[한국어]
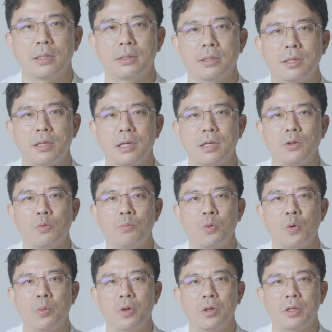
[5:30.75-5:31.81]
특히
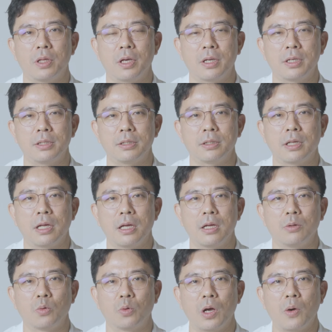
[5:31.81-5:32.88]
윗몸 일으키기는
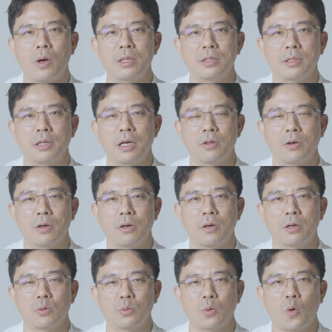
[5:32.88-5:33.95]
노령
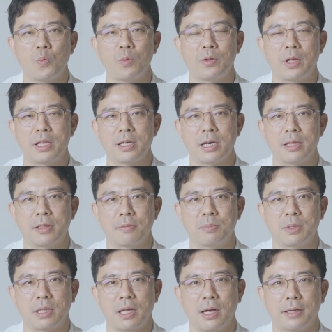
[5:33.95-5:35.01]
환자에서 도움이 되지
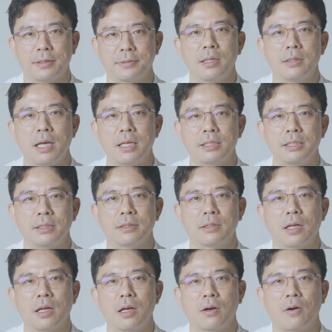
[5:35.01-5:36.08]
않습니다.
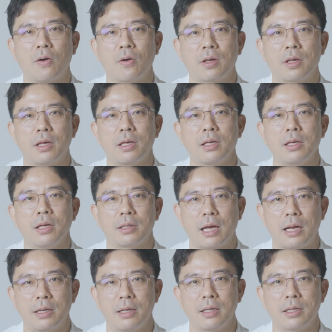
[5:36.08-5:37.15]
대신 걷기,
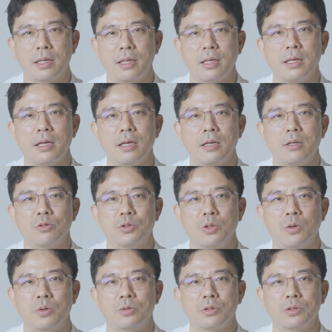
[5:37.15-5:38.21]
달리기,
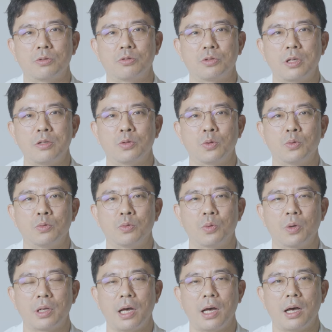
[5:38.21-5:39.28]
수영 등 유산소
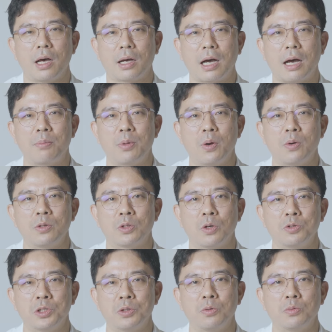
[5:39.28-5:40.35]
운동이나 가벼운
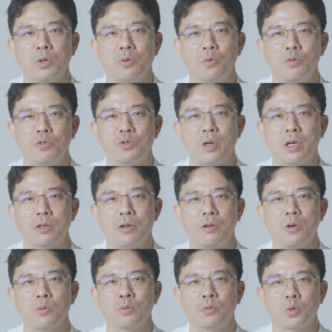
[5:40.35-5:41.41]
전신 운동 위주의
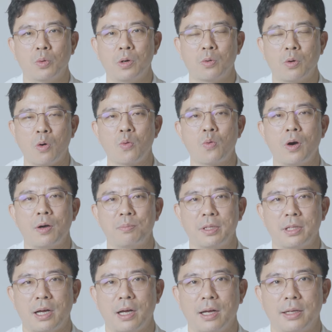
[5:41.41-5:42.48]
근력 운동을
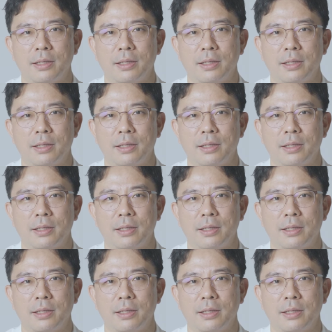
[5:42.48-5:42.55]
권고합니다.